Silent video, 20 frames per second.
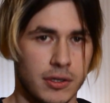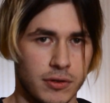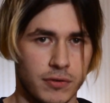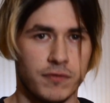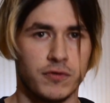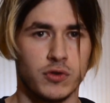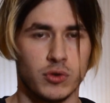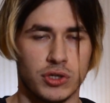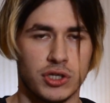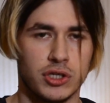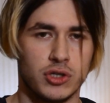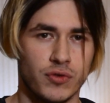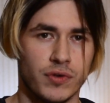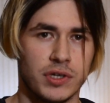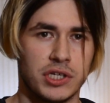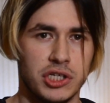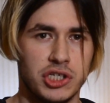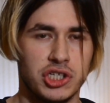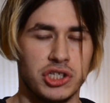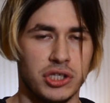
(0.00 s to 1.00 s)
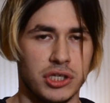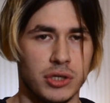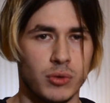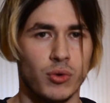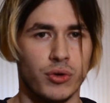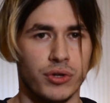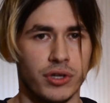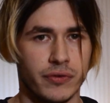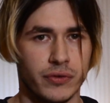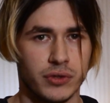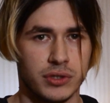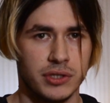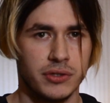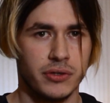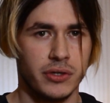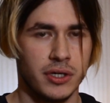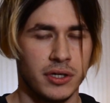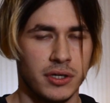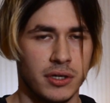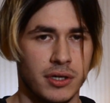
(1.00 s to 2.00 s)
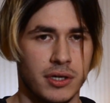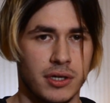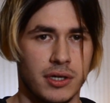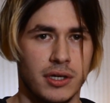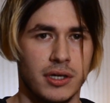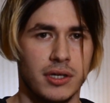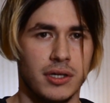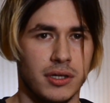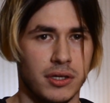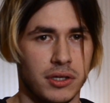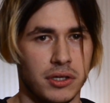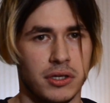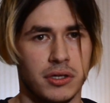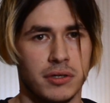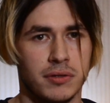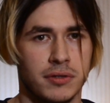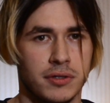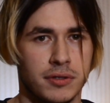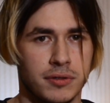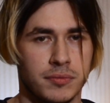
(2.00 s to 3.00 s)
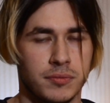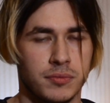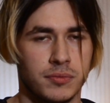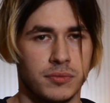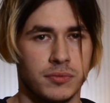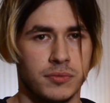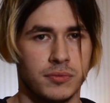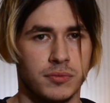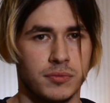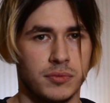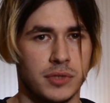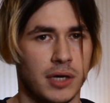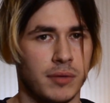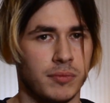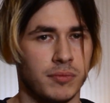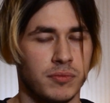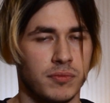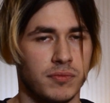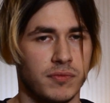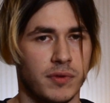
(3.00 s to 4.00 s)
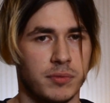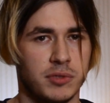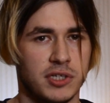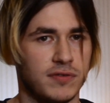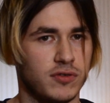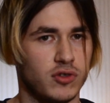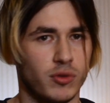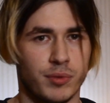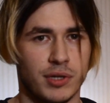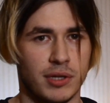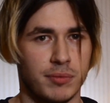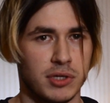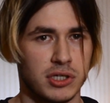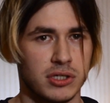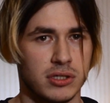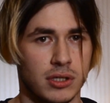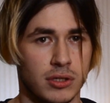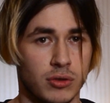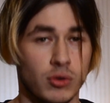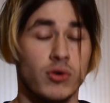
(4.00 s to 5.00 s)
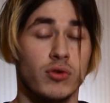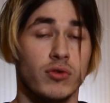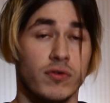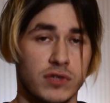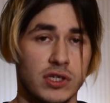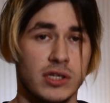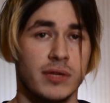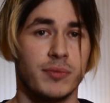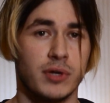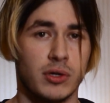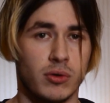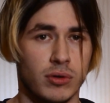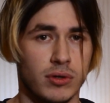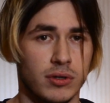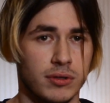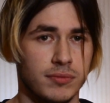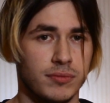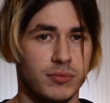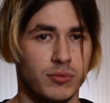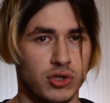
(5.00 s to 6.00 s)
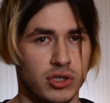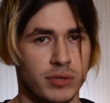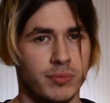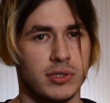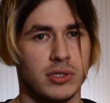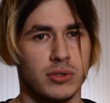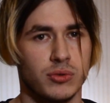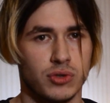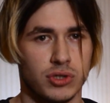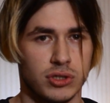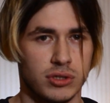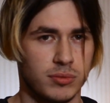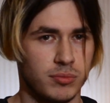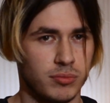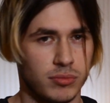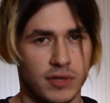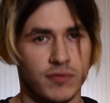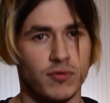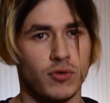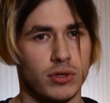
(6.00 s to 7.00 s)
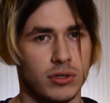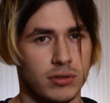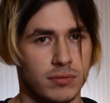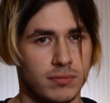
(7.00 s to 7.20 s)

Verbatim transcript: Все-таки чуваки 4 года его делали, и там вообще все понамешано. Но, но в целом прикольно, можно послушать на фоне.